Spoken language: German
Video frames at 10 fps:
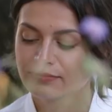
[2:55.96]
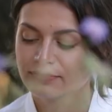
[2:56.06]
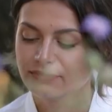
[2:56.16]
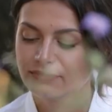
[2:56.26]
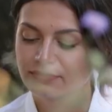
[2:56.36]

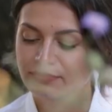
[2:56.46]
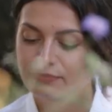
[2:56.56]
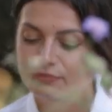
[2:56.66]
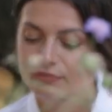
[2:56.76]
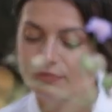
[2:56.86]
Ich glaube, ich
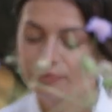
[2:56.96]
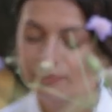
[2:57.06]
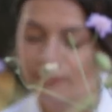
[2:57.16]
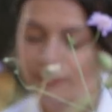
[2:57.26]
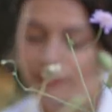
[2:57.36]
habe es mir
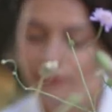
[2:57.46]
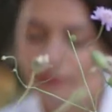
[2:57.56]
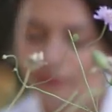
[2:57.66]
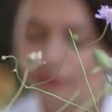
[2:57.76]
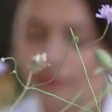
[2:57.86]
einfach selber ein
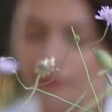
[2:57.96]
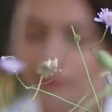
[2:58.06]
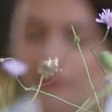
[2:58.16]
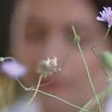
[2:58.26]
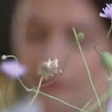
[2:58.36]
bisschen
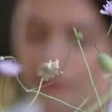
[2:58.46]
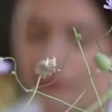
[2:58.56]
versaut.